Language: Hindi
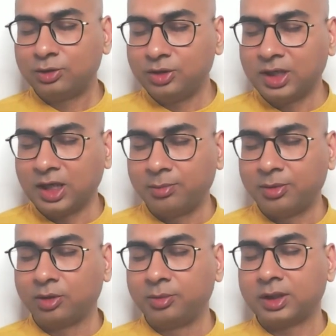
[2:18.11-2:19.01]
तो ये आप
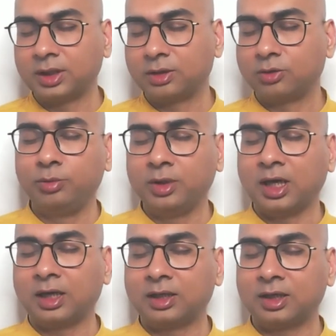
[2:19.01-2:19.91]
बैरोमीटर रखिए कोई भी
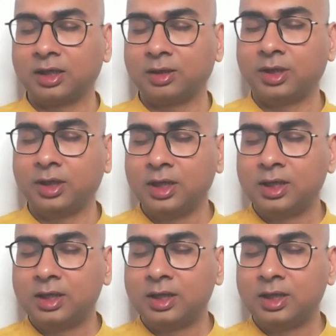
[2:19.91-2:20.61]
कार्य करने में